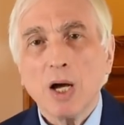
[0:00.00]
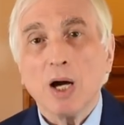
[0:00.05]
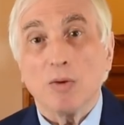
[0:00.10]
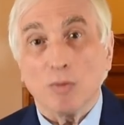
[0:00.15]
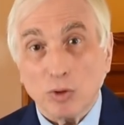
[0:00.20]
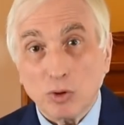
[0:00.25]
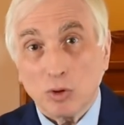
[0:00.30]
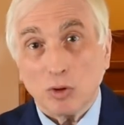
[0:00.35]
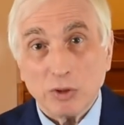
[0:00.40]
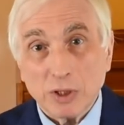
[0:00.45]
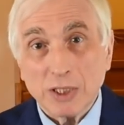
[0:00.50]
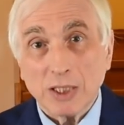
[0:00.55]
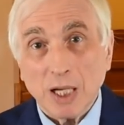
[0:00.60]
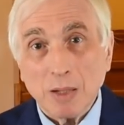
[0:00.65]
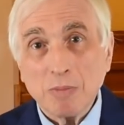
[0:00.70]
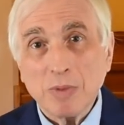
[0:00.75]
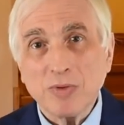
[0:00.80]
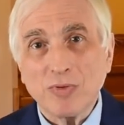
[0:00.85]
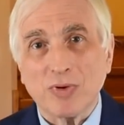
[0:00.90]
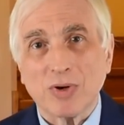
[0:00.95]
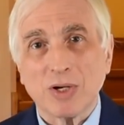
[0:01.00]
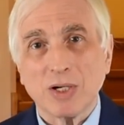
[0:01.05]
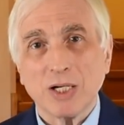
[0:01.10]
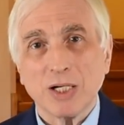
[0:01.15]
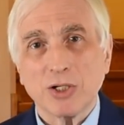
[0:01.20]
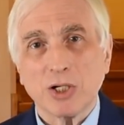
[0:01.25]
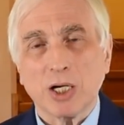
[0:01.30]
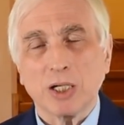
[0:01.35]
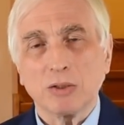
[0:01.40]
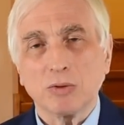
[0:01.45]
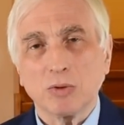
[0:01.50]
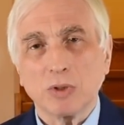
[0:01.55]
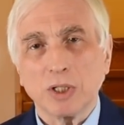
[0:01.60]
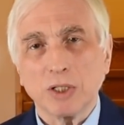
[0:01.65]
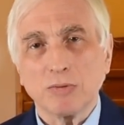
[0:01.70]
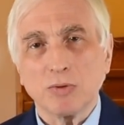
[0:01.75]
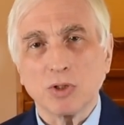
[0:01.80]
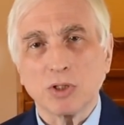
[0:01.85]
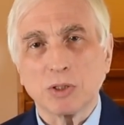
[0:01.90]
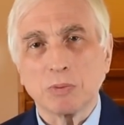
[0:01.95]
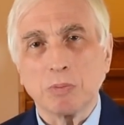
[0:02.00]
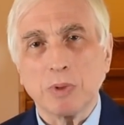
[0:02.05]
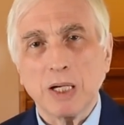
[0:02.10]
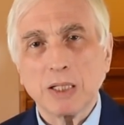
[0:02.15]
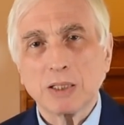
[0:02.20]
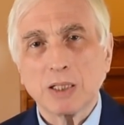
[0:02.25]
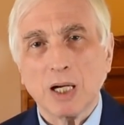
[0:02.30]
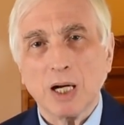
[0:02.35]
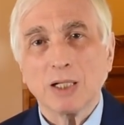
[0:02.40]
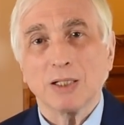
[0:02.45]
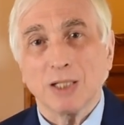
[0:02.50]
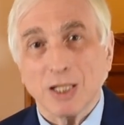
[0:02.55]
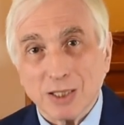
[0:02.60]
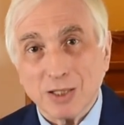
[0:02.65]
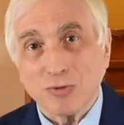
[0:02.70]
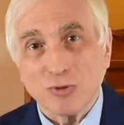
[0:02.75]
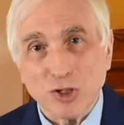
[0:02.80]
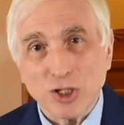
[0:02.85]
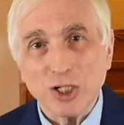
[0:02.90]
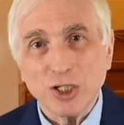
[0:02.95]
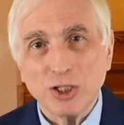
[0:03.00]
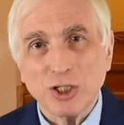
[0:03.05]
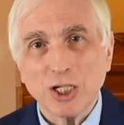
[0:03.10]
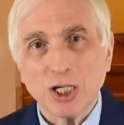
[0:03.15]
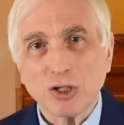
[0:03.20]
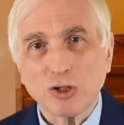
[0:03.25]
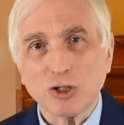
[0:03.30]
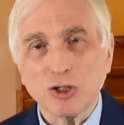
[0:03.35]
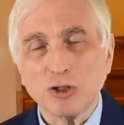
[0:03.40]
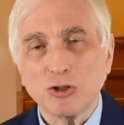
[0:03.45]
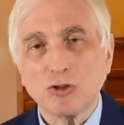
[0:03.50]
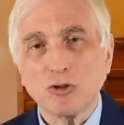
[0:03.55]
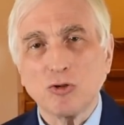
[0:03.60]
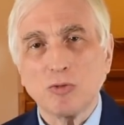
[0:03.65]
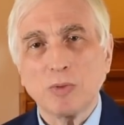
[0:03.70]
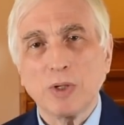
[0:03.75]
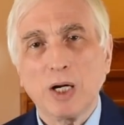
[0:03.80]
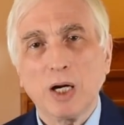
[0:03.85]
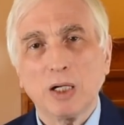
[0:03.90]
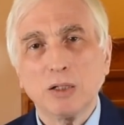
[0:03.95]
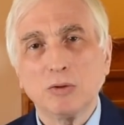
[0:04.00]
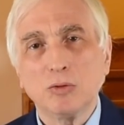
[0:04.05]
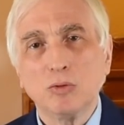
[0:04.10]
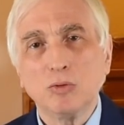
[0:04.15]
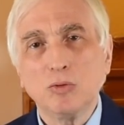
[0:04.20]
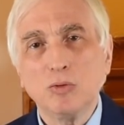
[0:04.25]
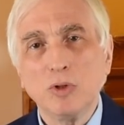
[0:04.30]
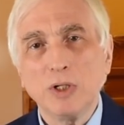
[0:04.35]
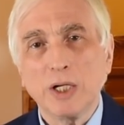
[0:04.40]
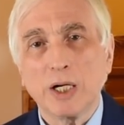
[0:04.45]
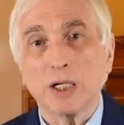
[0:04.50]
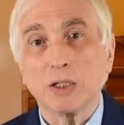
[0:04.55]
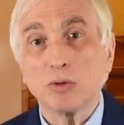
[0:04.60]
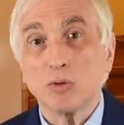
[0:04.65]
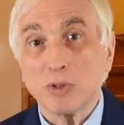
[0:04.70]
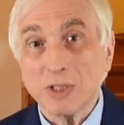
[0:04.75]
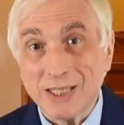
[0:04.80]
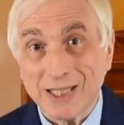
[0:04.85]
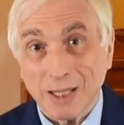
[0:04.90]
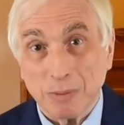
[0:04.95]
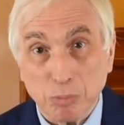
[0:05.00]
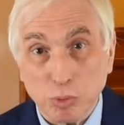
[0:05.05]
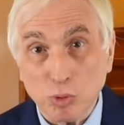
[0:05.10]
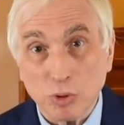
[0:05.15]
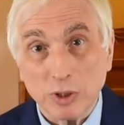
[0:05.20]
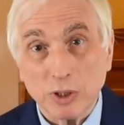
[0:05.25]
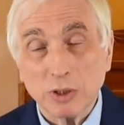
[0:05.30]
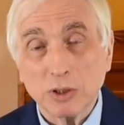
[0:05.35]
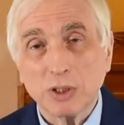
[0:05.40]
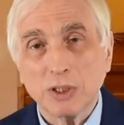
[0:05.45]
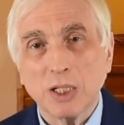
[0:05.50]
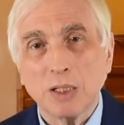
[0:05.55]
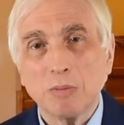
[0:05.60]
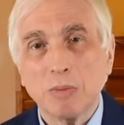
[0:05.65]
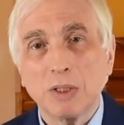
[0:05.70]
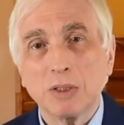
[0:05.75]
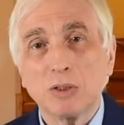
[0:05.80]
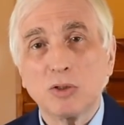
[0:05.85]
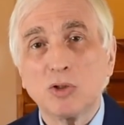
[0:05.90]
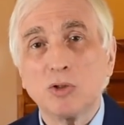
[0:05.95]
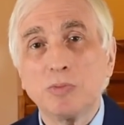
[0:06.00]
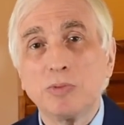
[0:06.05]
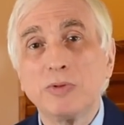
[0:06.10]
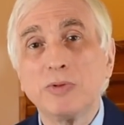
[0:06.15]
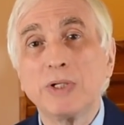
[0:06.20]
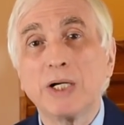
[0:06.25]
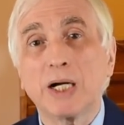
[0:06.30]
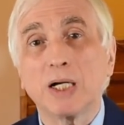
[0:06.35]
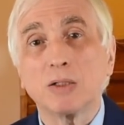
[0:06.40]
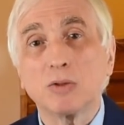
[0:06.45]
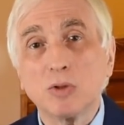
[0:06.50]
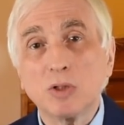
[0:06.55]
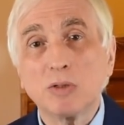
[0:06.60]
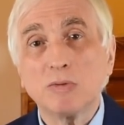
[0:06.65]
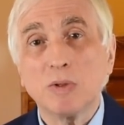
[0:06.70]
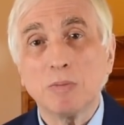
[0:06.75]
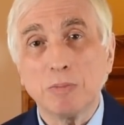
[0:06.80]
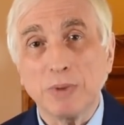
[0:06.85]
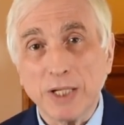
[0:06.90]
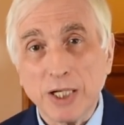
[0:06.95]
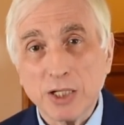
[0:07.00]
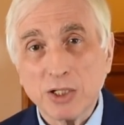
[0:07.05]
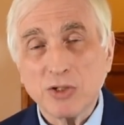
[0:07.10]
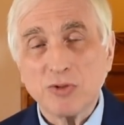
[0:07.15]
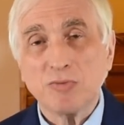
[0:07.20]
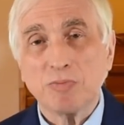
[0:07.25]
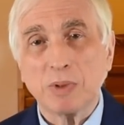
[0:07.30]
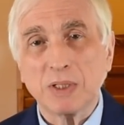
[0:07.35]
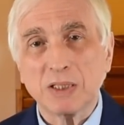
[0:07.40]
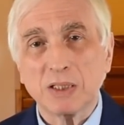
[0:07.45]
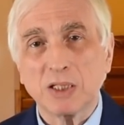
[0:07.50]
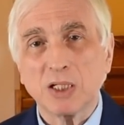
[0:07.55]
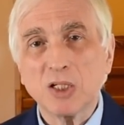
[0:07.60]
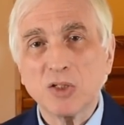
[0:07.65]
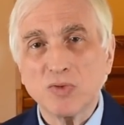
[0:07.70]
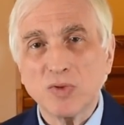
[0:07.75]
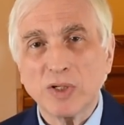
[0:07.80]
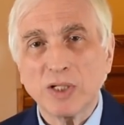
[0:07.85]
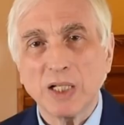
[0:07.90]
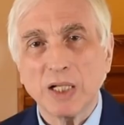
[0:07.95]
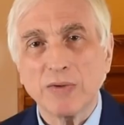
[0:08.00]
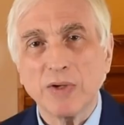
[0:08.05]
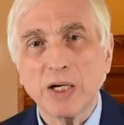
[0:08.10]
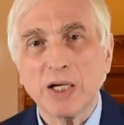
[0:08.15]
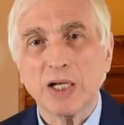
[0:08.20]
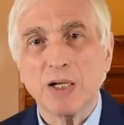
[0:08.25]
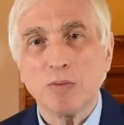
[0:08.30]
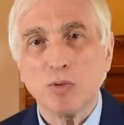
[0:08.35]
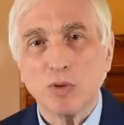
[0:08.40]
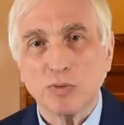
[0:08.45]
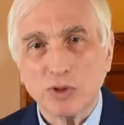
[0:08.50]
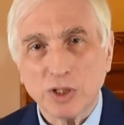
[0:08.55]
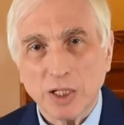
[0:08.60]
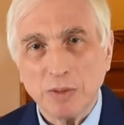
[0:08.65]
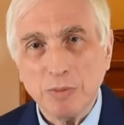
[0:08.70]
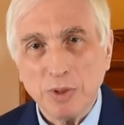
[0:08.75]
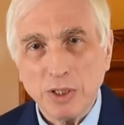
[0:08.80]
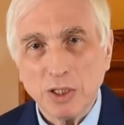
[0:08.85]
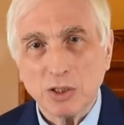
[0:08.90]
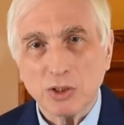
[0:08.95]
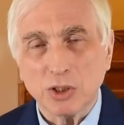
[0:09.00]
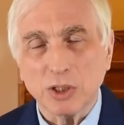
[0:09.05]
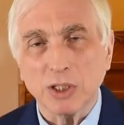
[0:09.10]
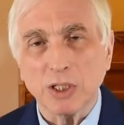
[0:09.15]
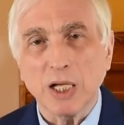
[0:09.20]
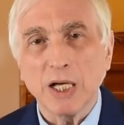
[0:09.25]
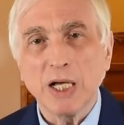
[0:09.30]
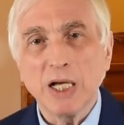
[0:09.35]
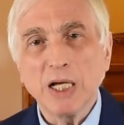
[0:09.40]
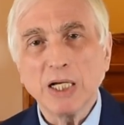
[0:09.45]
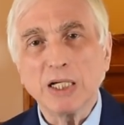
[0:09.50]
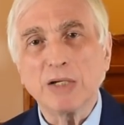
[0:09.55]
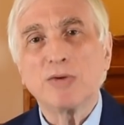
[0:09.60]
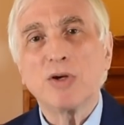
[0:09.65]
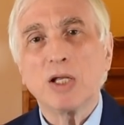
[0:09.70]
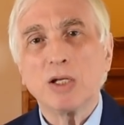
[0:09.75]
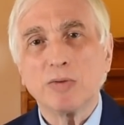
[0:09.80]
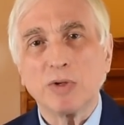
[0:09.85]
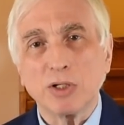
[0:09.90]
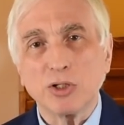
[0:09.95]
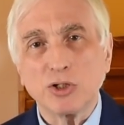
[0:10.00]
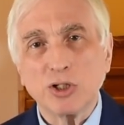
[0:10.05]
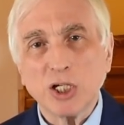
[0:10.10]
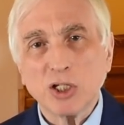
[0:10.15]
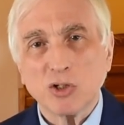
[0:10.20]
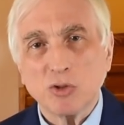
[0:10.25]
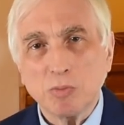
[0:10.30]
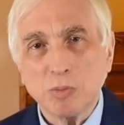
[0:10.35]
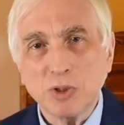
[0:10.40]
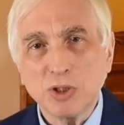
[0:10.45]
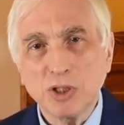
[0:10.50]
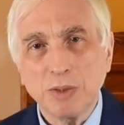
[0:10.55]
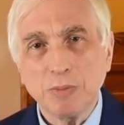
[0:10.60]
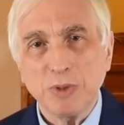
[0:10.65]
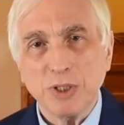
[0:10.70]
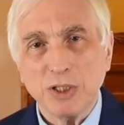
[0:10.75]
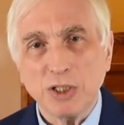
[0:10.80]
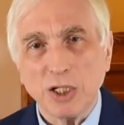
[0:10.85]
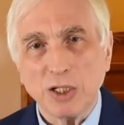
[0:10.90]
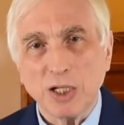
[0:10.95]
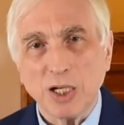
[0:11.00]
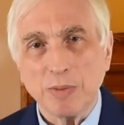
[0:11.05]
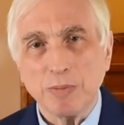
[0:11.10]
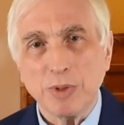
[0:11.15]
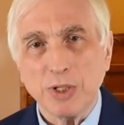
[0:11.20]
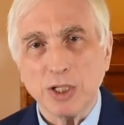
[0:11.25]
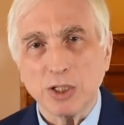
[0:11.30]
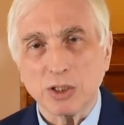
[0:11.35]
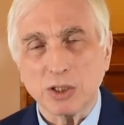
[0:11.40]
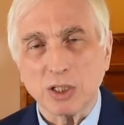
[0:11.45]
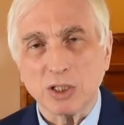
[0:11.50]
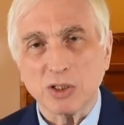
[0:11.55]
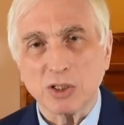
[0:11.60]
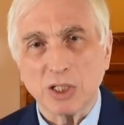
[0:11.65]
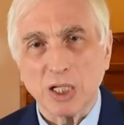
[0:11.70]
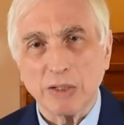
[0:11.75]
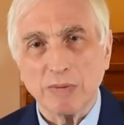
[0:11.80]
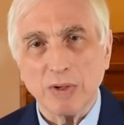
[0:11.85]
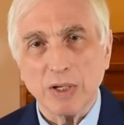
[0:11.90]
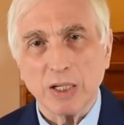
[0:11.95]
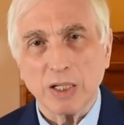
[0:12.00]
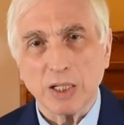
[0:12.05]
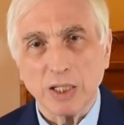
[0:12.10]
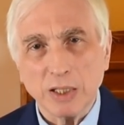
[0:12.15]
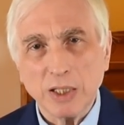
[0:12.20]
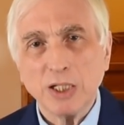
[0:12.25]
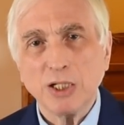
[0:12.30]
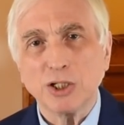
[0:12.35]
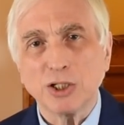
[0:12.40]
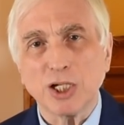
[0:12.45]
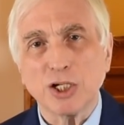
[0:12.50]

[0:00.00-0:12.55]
Вот тот самый врач, который его спас когда-то в 1966 году, и который заботился об Андропове, которого Брежнев поставил во главе Кремля кремлевской медицине. Евгений Иванович Чазов был заместителем министра здравоохранения и